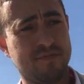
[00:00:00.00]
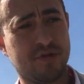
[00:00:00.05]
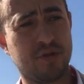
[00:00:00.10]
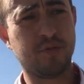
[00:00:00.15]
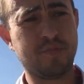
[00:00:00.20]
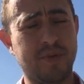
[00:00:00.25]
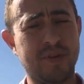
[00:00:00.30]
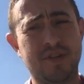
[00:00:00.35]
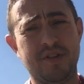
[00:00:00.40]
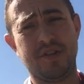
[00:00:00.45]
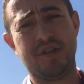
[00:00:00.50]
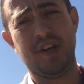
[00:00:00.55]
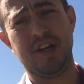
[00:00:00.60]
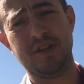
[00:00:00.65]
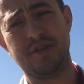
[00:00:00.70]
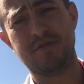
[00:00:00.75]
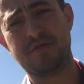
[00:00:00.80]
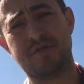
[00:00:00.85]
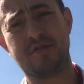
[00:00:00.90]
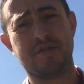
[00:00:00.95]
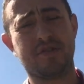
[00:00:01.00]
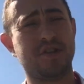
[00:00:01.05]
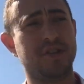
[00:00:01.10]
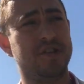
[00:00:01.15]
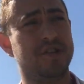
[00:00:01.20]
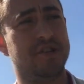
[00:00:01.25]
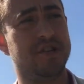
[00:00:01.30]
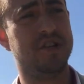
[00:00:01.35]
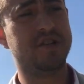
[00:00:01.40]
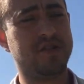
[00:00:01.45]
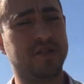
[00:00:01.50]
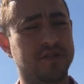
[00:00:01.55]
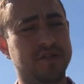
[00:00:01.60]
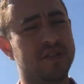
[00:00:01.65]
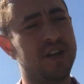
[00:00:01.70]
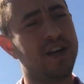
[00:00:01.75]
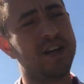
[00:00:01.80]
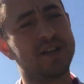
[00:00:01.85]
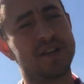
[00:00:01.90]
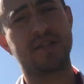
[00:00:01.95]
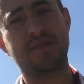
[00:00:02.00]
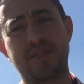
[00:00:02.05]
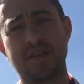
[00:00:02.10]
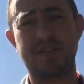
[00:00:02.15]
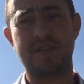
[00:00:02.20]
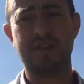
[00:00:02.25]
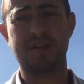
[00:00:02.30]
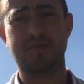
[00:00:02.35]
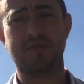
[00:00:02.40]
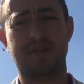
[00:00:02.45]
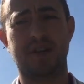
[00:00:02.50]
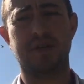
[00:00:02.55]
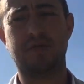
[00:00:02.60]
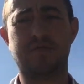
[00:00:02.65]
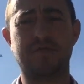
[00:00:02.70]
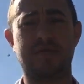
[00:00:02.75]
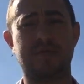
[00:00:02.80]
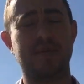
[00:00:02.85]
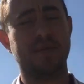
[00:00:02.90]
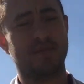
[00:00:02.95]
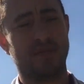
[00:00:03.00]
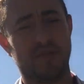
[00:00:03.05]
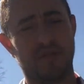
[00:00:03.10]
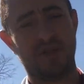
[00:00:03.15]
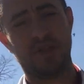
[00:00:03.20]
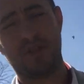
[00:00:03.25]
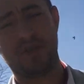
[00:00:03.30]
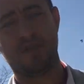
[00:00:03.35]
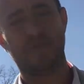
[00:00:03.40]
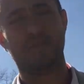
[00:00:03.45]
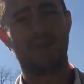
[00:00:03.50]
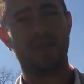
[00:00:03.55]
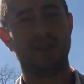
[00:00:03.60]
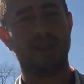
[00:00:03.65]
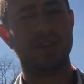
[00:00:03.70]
150, 160, aż stwierdziłem, że jak już zrobiłem 160